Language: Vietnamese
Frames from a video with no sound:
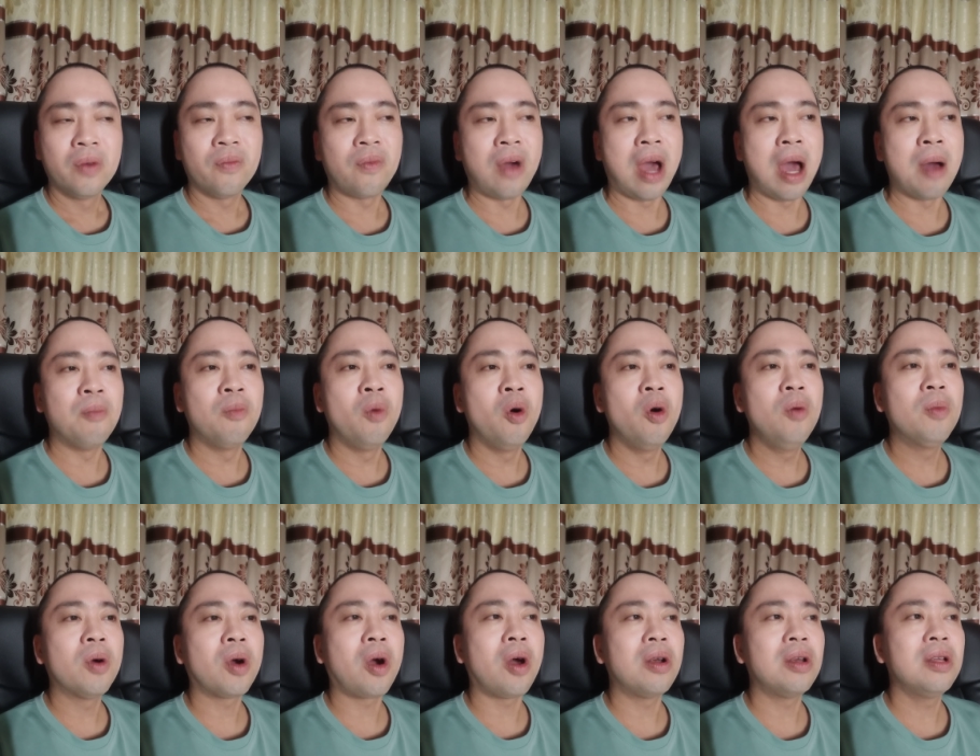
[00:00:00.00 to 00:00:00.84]
và
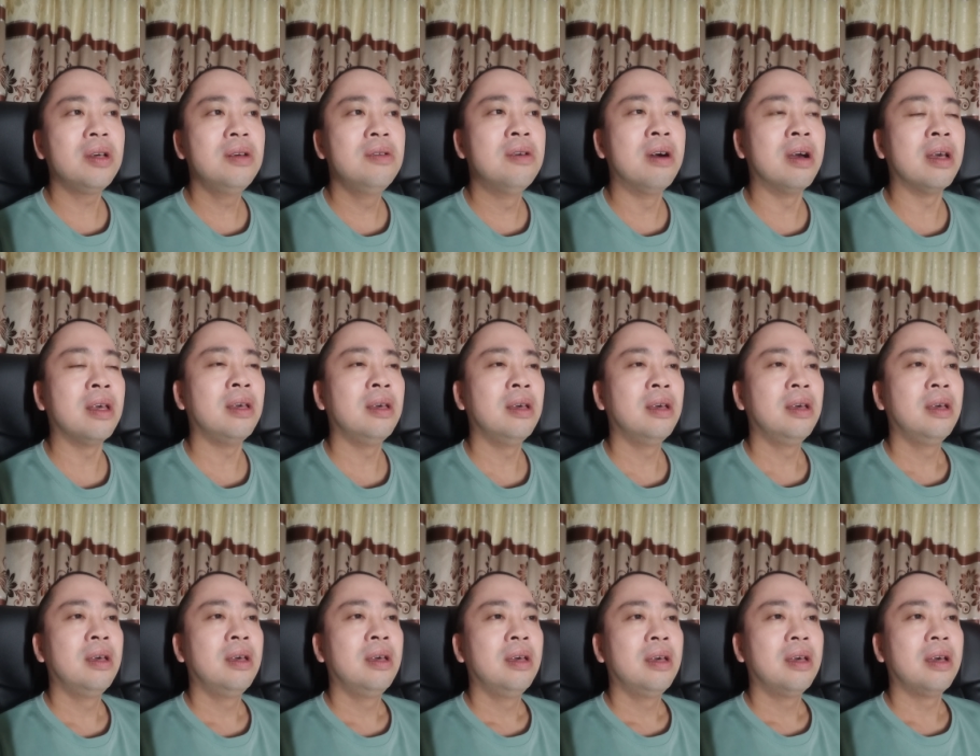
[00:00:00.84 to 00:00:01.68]
mỗi một con người
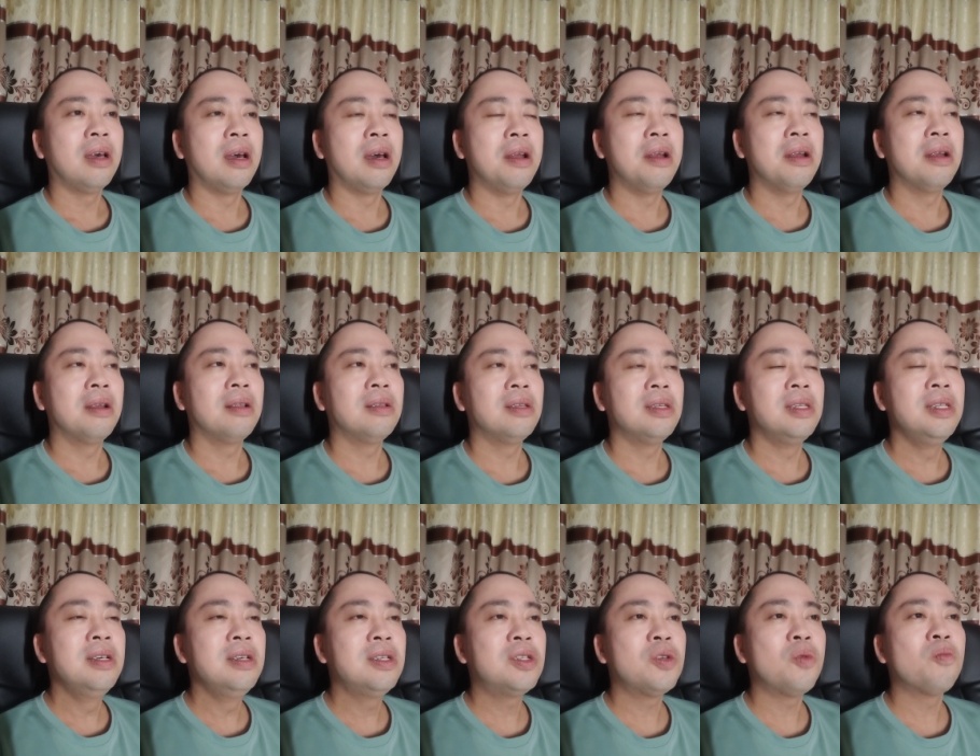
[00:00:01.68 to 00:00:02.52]
ờ,
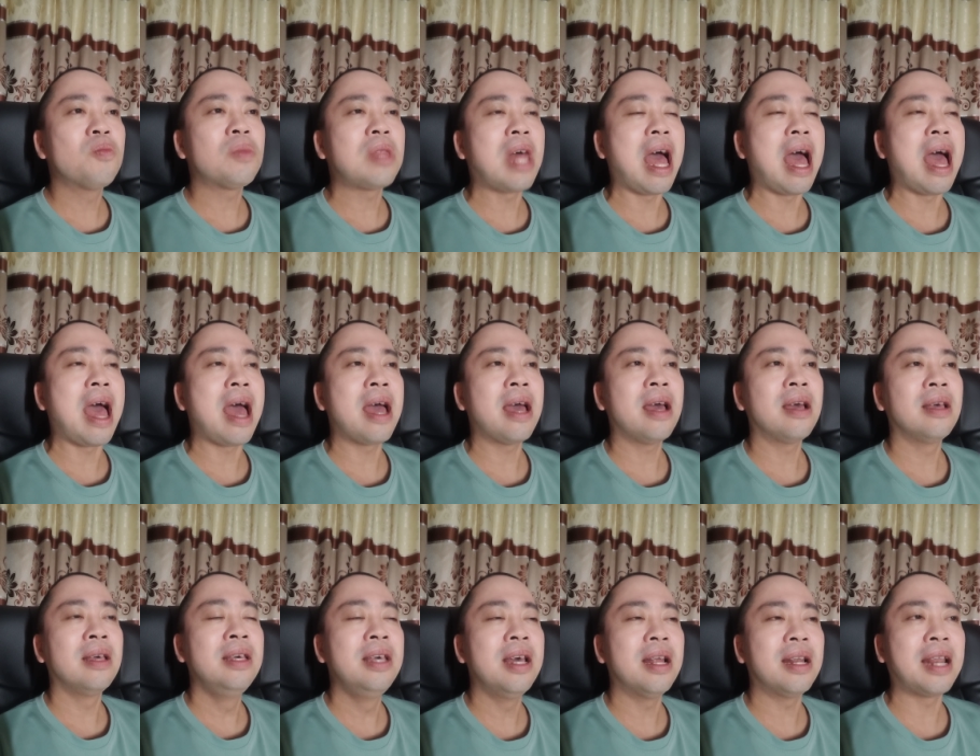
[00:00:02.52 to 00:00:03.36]
như chúng ta
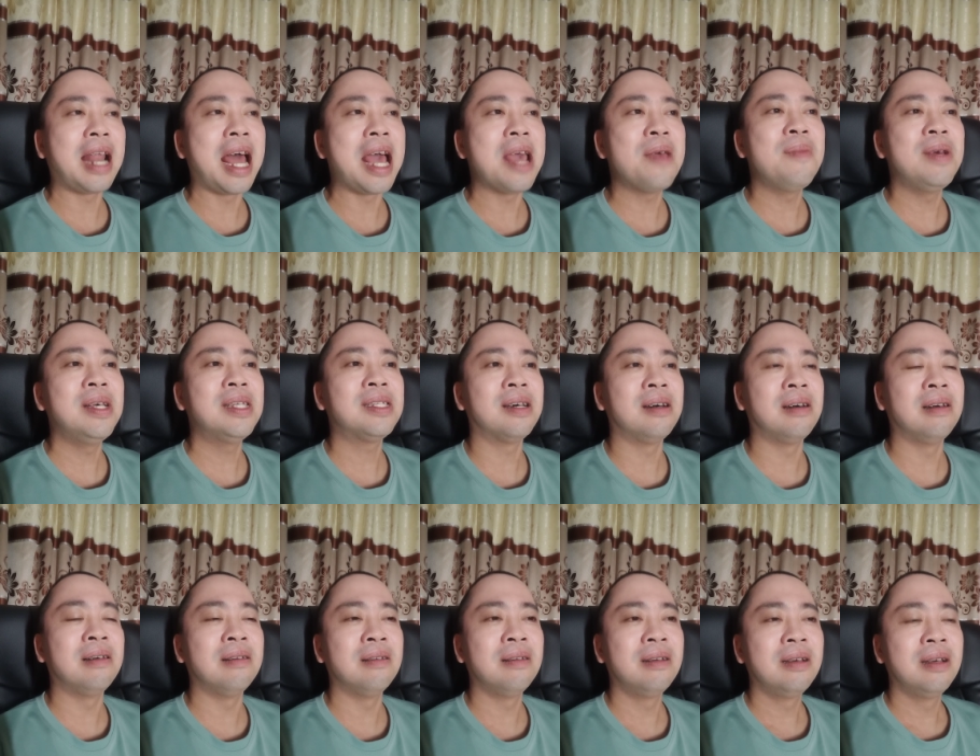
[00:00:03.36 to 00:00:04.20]
hiện nay bây
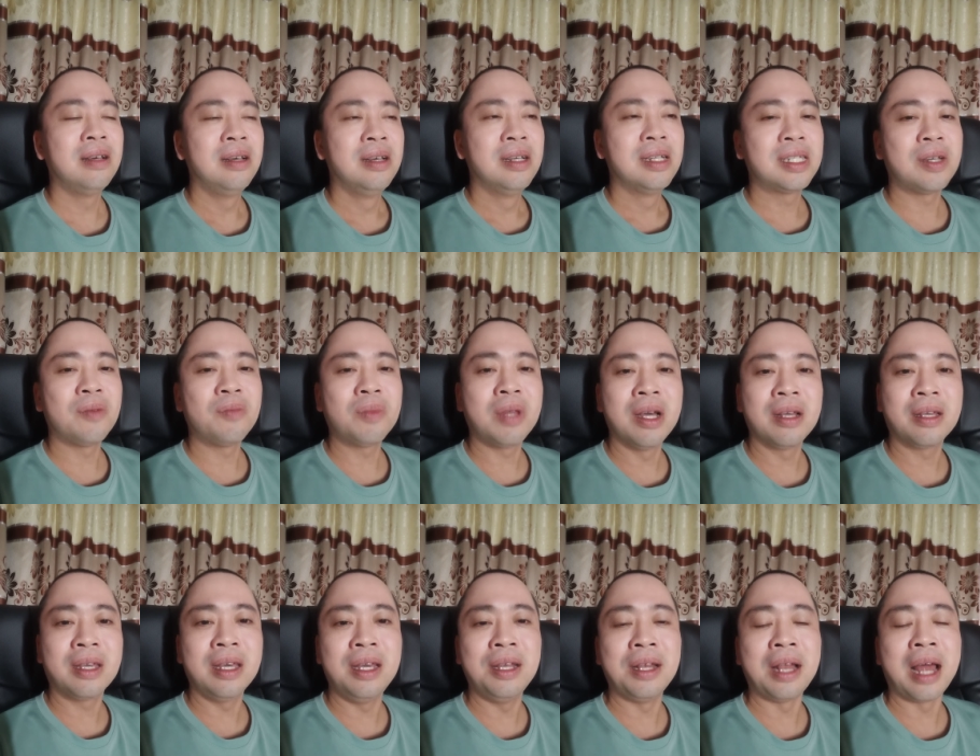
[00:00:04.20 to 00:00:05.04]
giờ trong
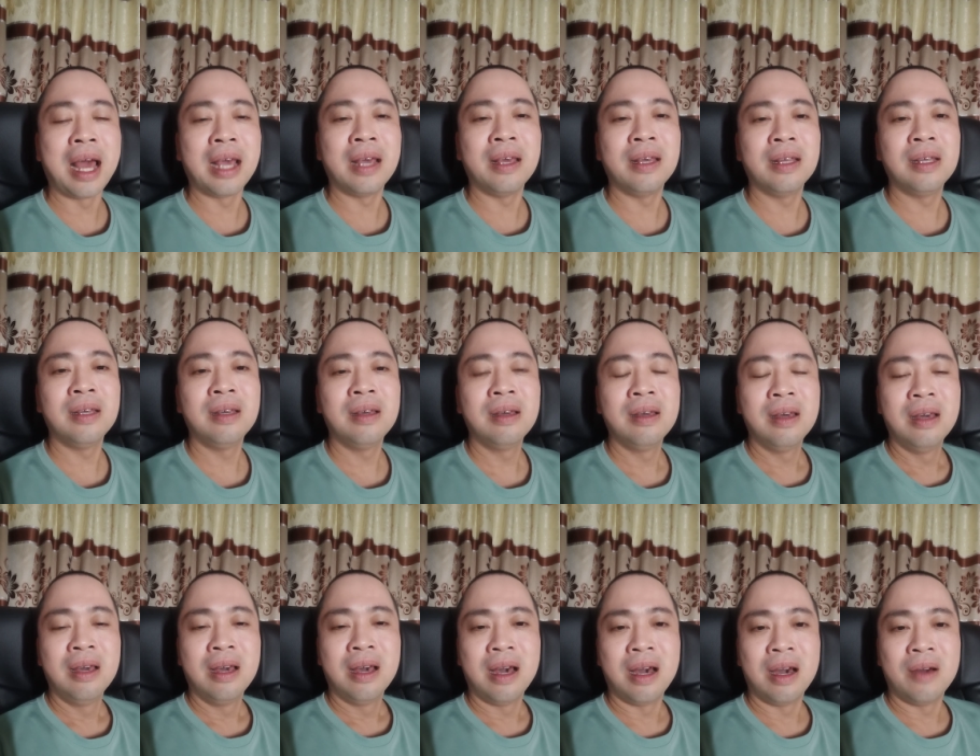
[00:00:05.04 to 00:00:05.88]
thời kỳ này
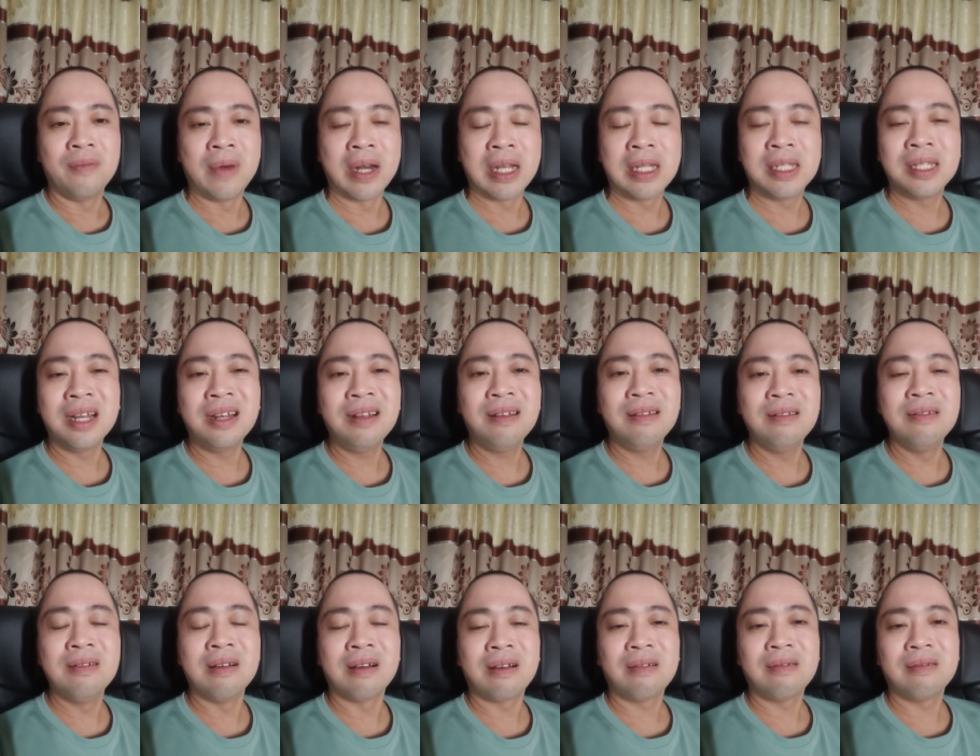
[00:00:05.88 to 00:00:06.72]
ờ, vật chất
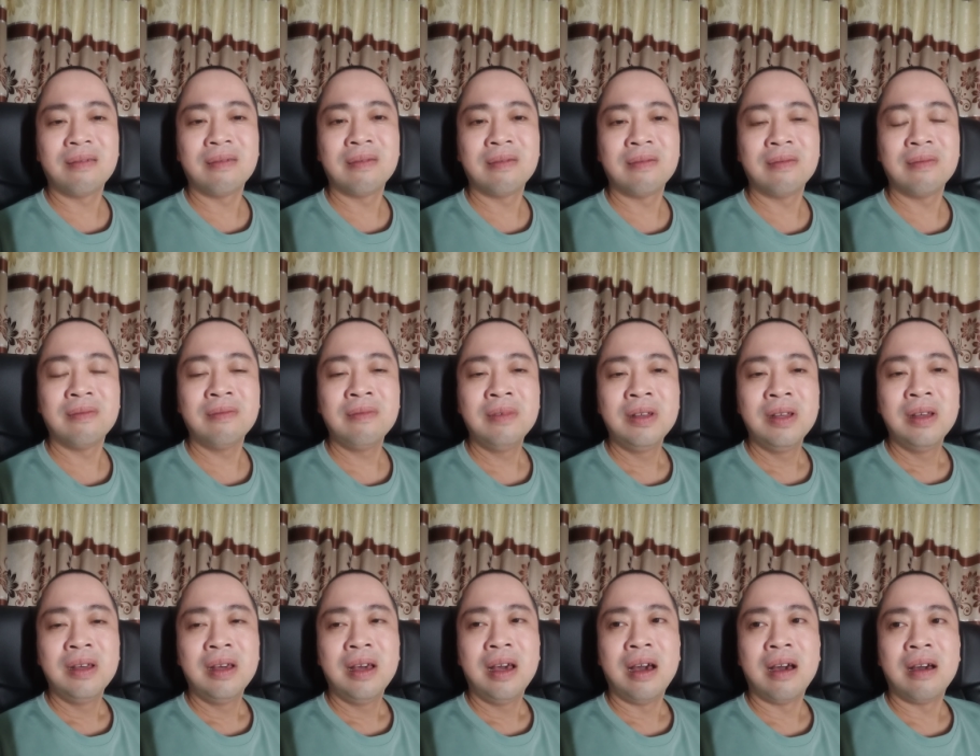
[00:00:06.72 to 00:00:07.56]
được ừ,
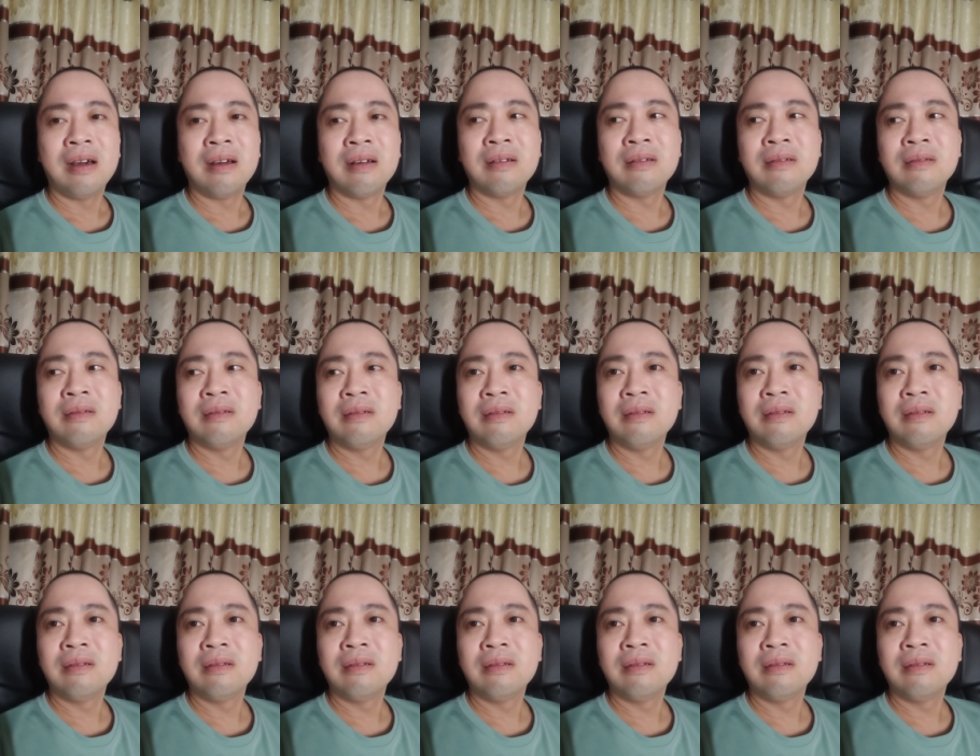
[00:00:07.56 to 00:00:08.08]
ờ,